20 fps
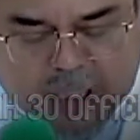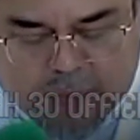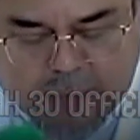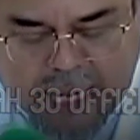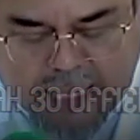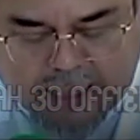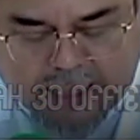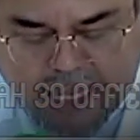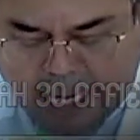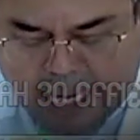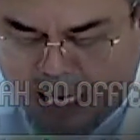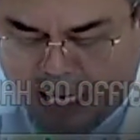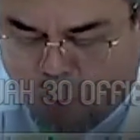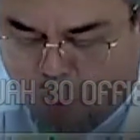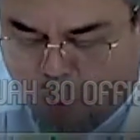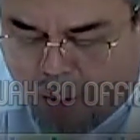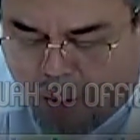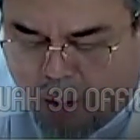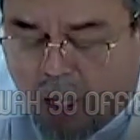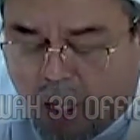mengatakan,
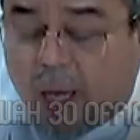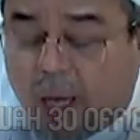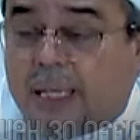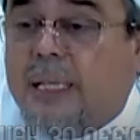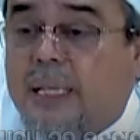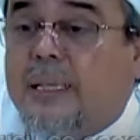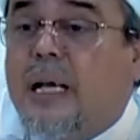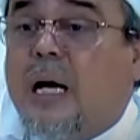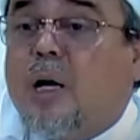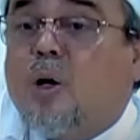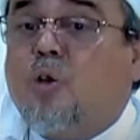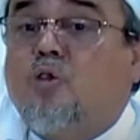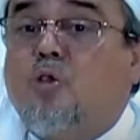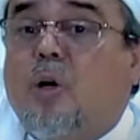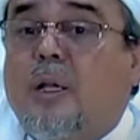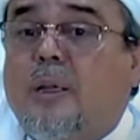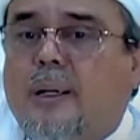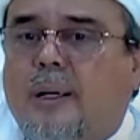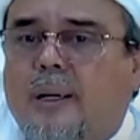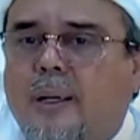Wallahi ya
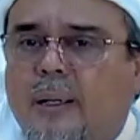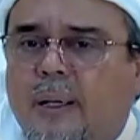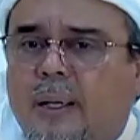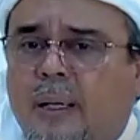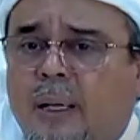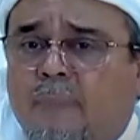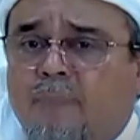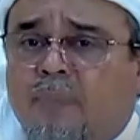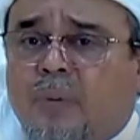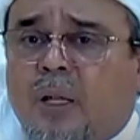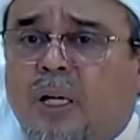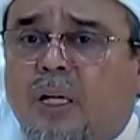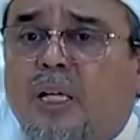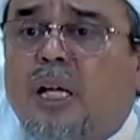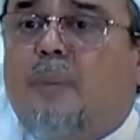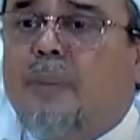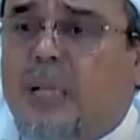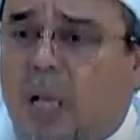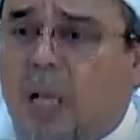Rasulullah. Demi